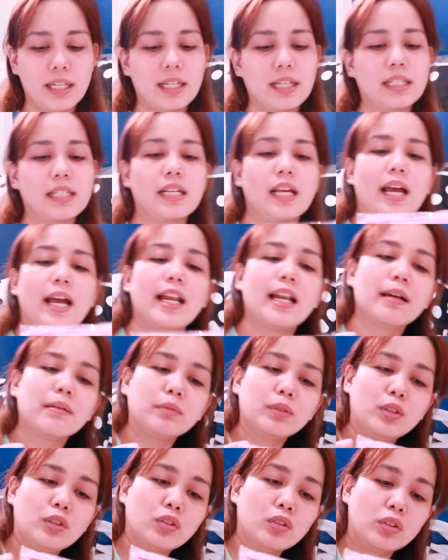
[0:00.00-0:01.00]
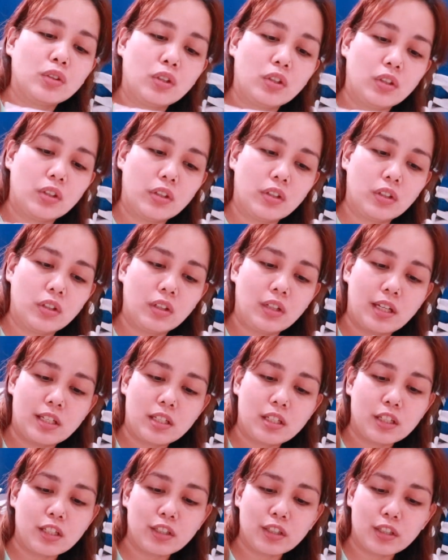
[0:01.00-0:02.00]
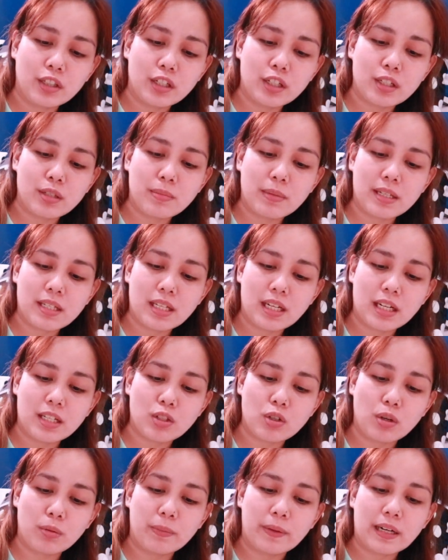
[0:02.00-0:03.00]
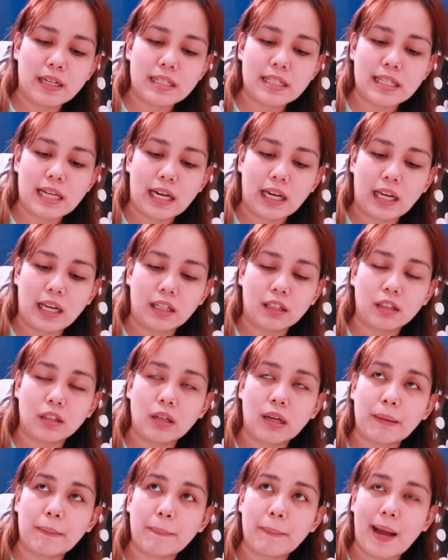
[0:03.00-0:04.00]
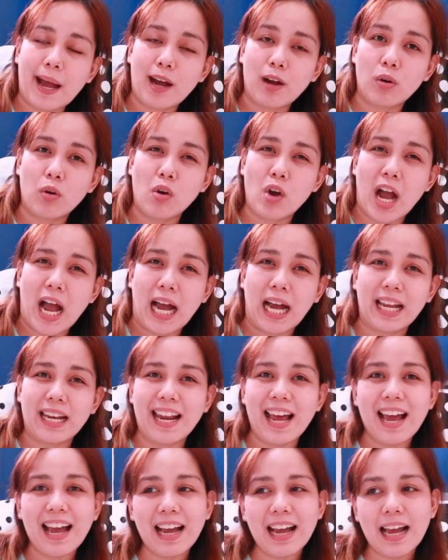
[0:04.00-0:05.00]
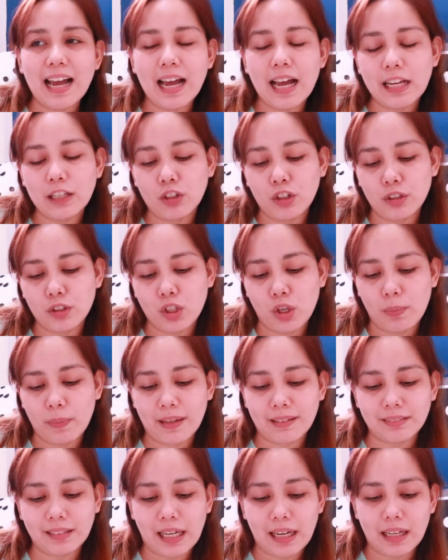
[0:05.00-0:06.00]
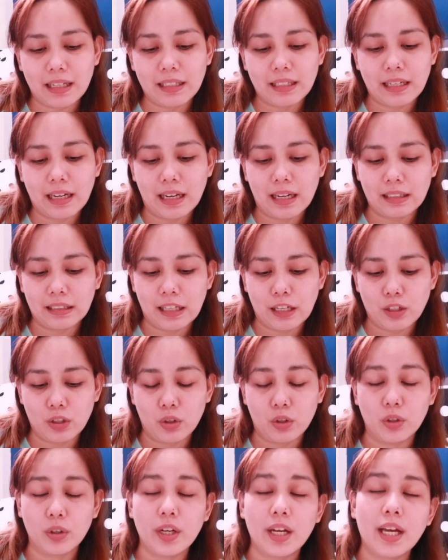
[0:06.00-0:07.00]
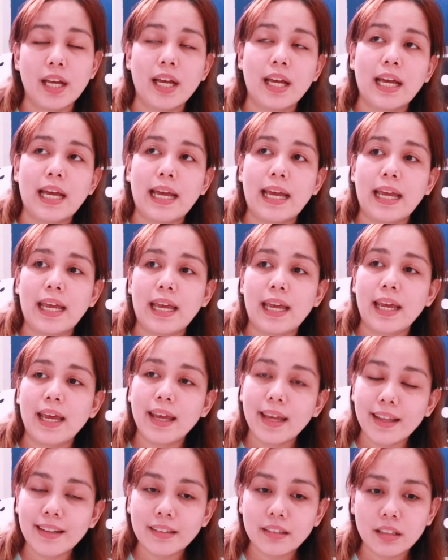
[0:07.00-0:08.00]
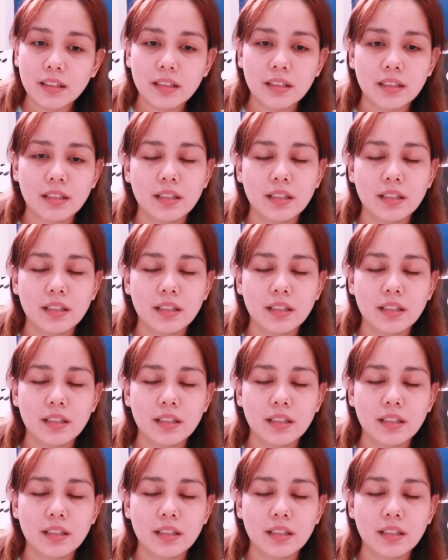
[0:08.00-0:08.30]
Kasi alam nyo, as a nurse, minsan na sobrang sakit ng paa ko kakalakad or sobrang tagal na nakatayo. And